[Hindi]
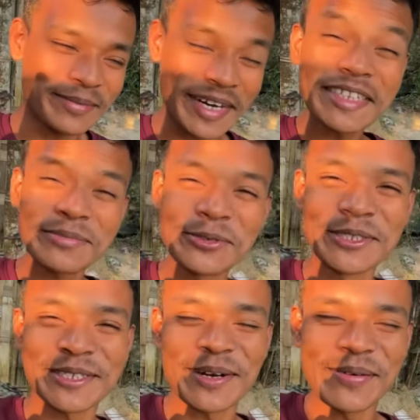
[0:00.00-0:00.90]
टेस्ट
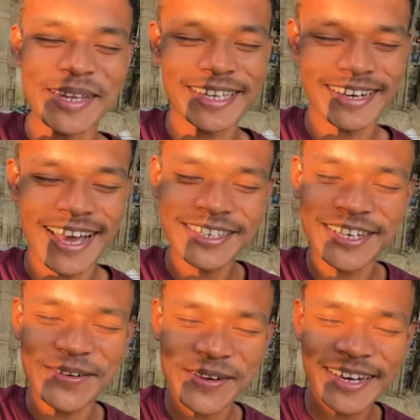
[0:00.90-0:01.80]
भूल चुका हूँ लेकिन आज
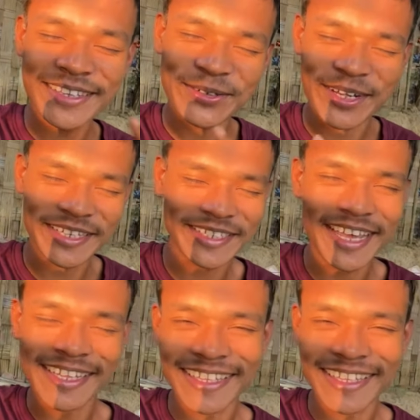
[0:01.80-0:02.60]
खाऊंगा ना तो टेस्ट याद